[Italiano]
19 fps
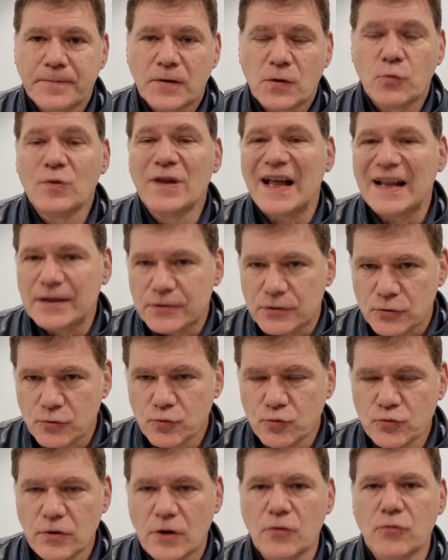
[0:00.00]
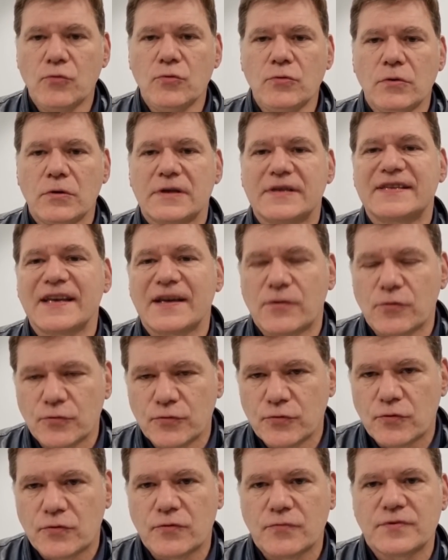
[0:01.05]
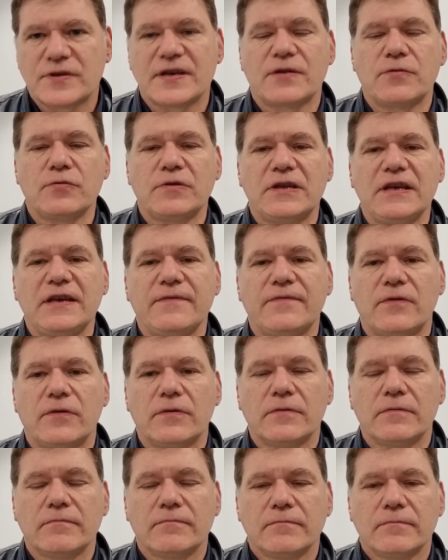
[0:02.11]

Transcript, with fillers: Un altro 1-1, il secondo consecutivo.